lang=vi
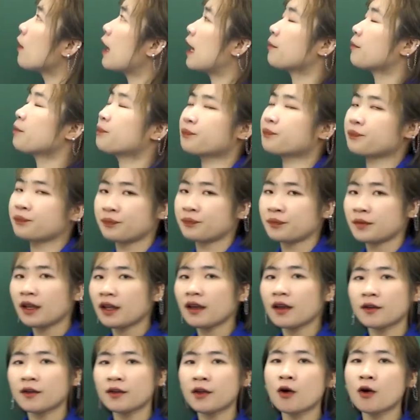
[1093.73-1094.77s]
là
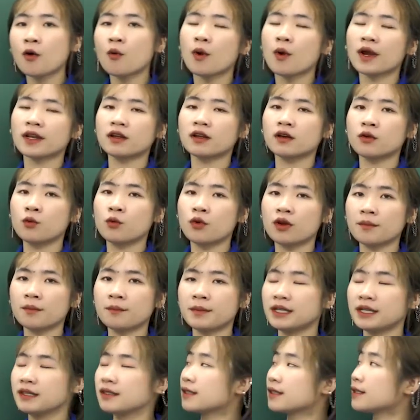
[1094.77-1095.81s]
know what a word
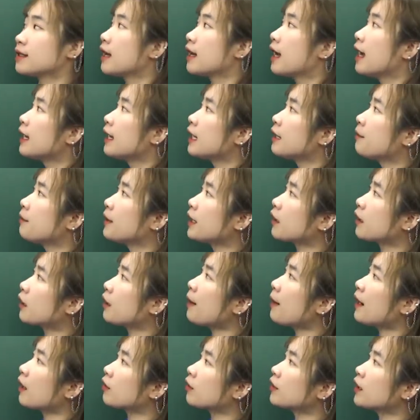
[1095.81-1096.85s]
means thì mình các
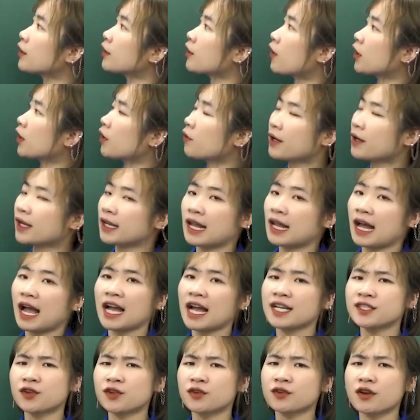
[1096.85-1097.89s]
bạn có thể nói câu này là
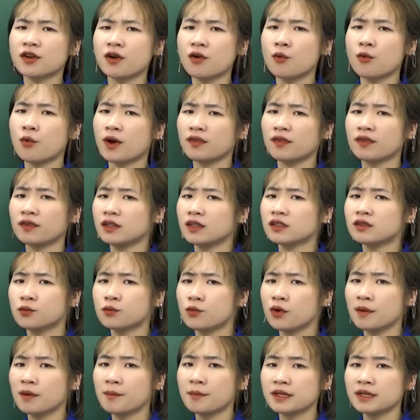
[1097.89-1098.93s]
I don't know what this
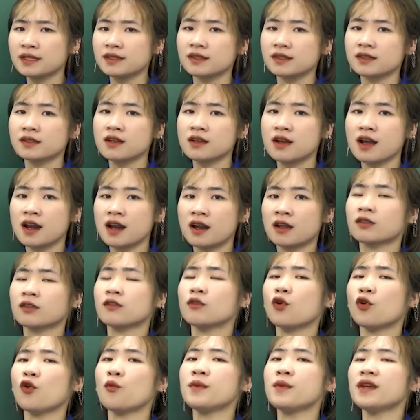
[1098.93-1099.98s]
word means là
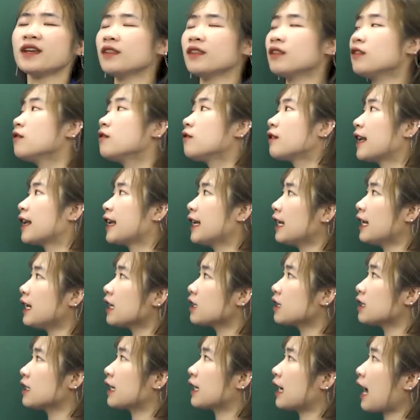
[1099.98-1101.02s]
tôi không biết cái từ này nghĩa
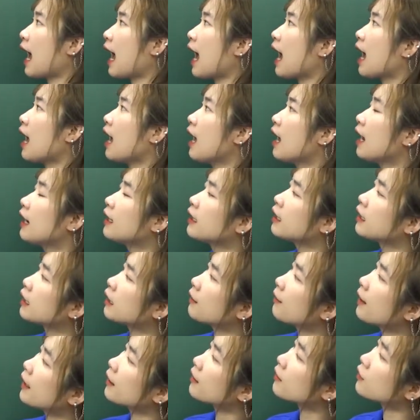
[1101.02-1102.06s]
là gì cả thì các
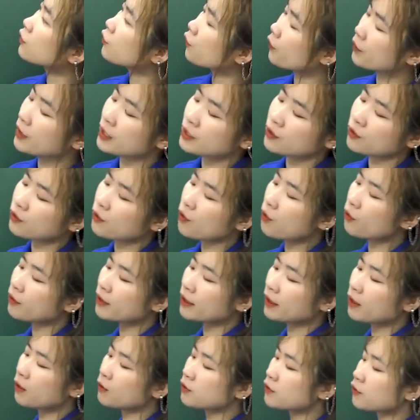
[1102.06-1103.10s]
bạn chú ý cho cô
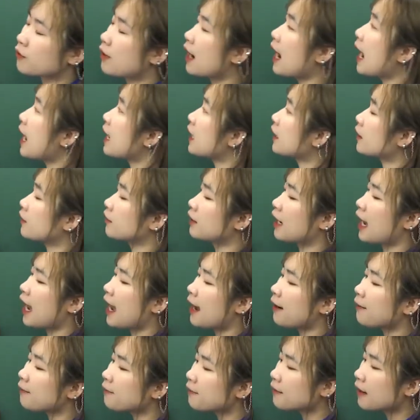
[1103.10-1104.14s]
đến câu số 2 là từ
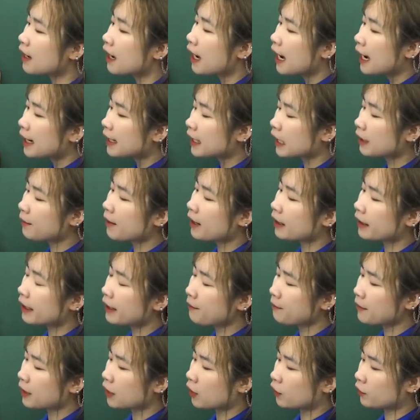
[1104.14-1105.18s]
have thì các bạn đây
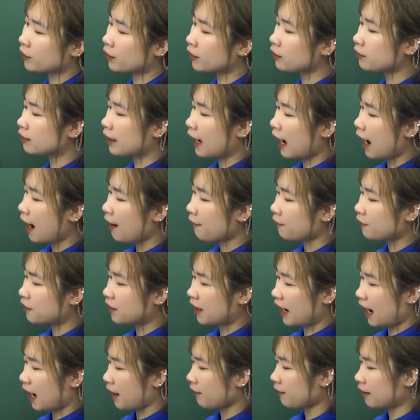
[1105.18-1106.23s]
mình có cái từ have thì
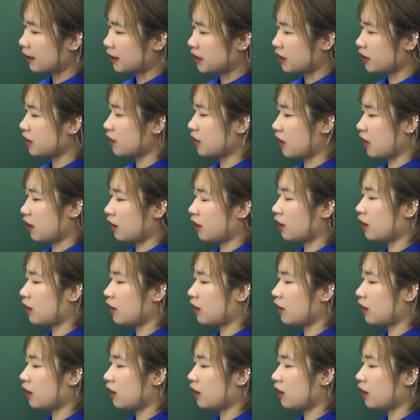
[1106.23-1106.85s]
have cái gì nhỉ